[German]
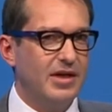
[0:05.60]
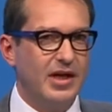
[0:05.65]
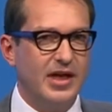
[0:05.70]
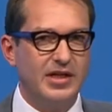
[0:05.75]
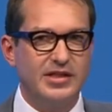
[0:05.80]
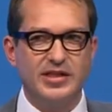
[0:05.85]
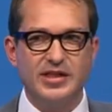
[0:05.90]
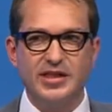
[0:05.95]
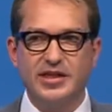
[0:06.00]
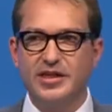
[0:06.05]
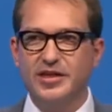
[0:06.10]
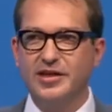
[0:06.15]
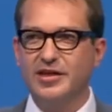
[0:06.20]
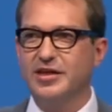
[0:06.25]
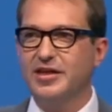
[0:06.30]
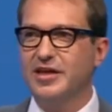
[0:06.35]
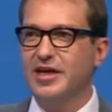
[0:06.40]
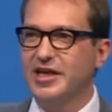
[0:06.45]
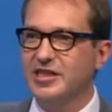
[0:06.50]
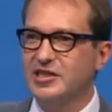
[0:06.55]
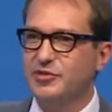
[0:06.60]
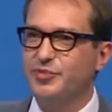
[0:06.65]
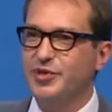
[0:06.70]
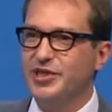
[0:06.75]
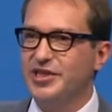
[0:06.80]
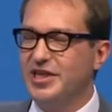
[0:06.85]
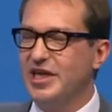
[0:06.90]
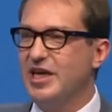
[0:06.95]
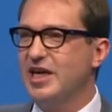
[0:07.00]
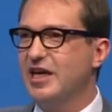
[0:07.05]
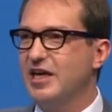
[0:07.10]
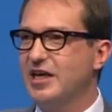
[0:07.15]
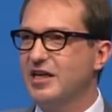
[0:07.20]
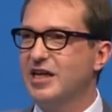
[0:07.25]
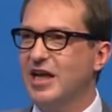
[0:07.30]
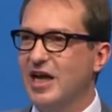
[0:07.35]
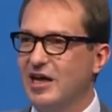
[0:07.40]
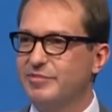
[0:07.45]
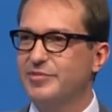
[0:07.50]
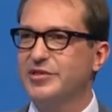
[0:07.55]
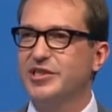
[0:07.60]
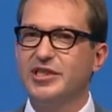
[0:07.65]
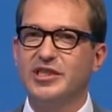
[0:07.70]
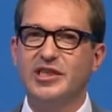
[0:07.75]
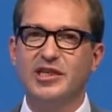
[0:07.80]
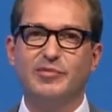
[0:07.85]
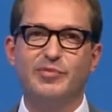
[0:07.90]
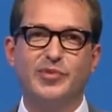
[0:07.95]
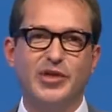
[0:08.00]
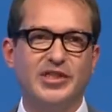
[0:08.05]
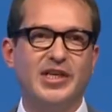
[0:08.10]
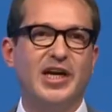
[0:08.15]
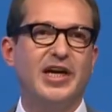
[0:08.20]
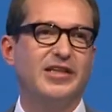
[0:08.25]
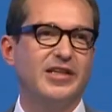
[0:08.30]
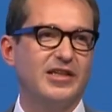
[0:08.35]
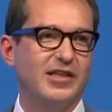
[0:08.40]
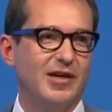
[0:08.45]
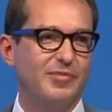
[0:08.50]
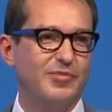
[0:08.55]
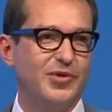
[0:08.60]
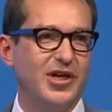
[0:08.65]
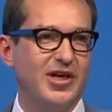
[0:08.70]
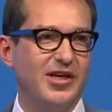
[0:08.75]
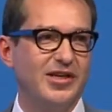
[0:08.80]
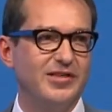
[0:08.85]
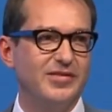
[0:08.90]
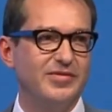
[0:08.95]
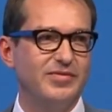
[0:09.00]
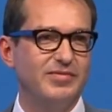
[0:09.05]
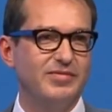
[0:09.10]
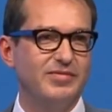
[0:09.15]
hat die SPD in Leipzig ihren Parteitag abgehalten.